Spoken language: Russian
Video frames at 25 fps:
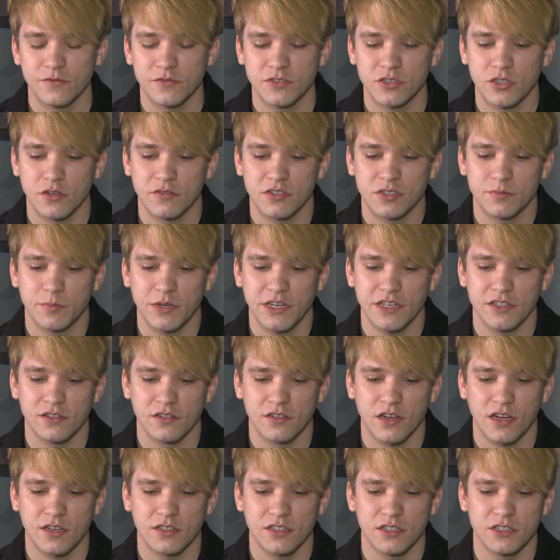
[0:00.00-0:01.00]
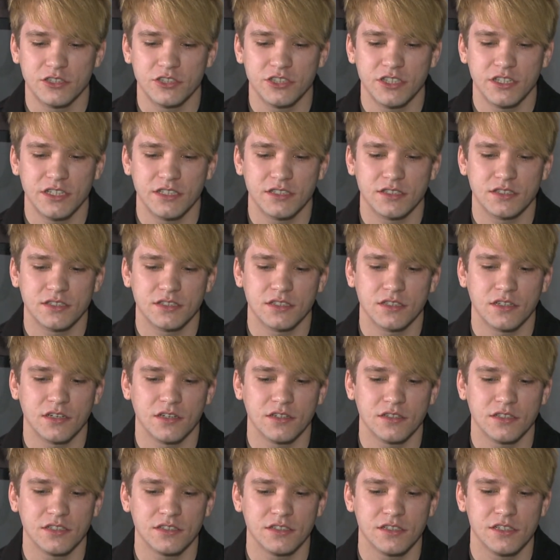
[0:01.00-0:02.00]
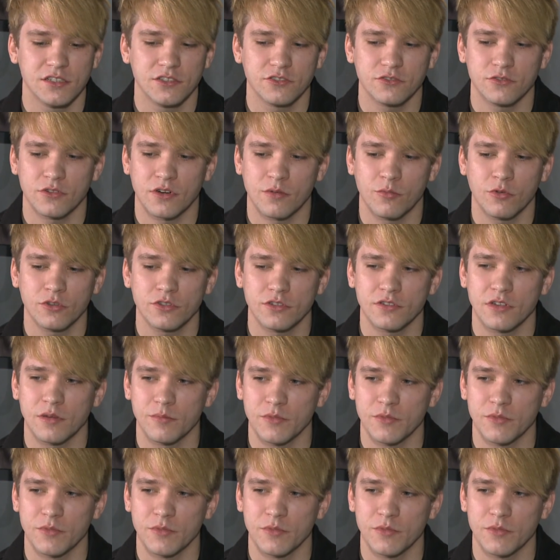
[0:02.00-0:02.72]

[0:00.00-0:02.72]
все воспринял как-то через а, излишнюю работу.